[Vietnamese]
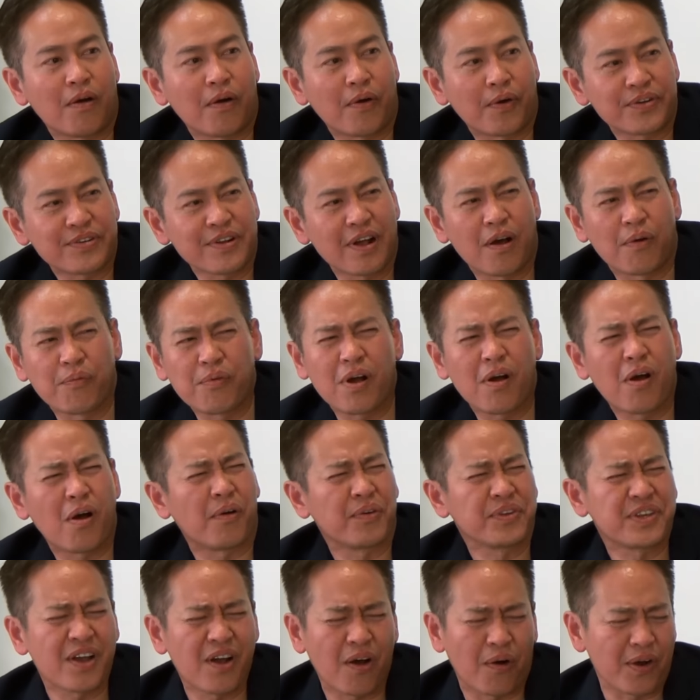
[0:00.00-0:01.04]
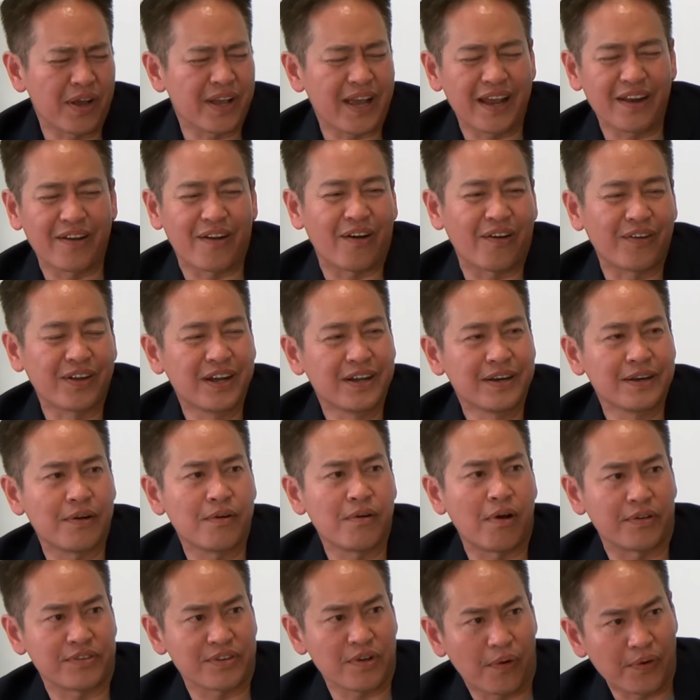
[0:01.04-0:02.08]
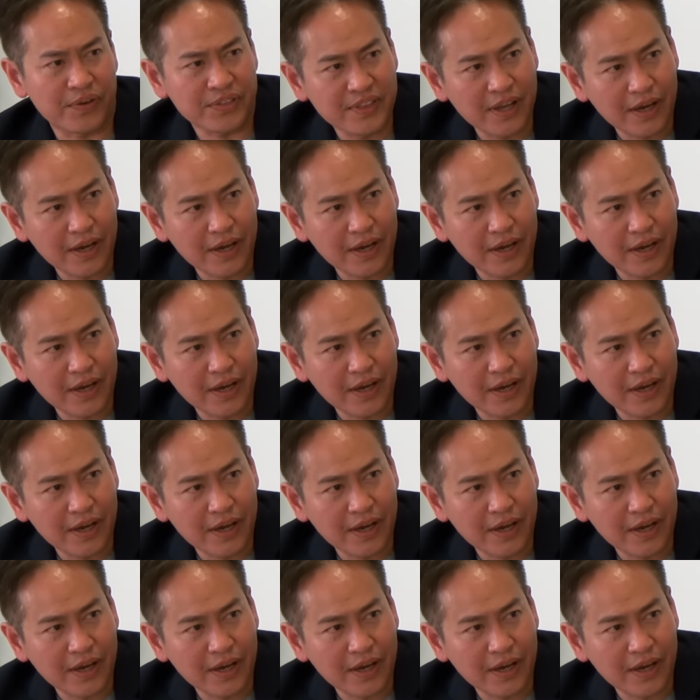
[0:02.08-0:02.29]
hỏi sẽ không có hỏi chứ hỏi cái là họ ngưng đâu họ sẽ hỏi